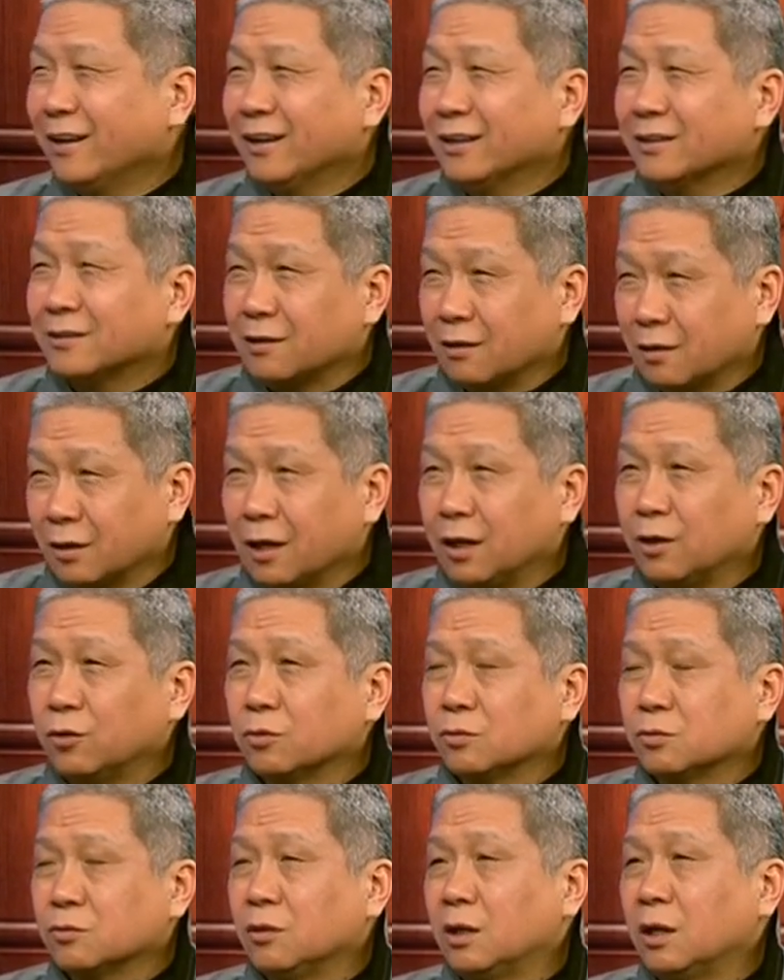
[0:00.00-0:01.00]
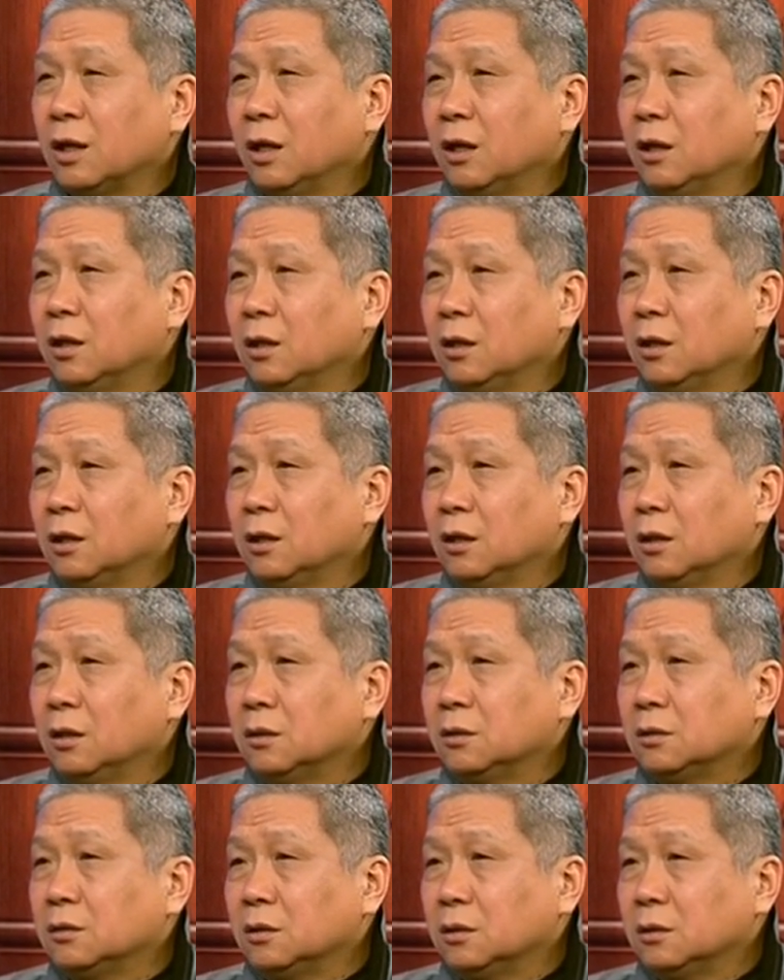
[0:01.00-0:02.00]
词儿给用错了。其实
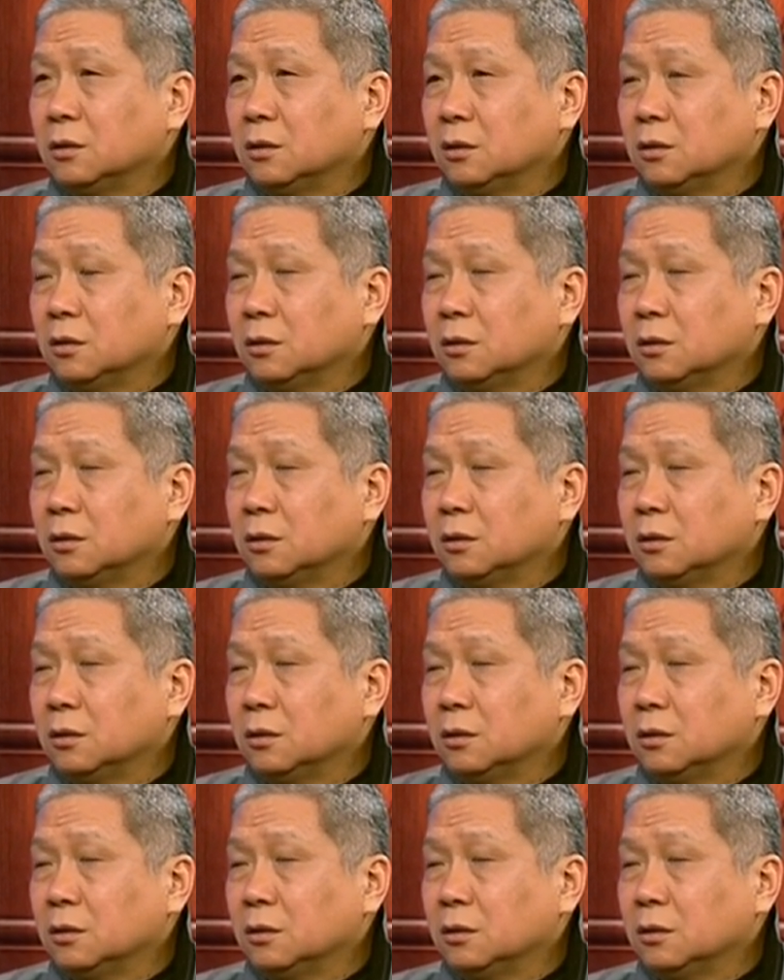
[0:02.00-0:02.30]
其实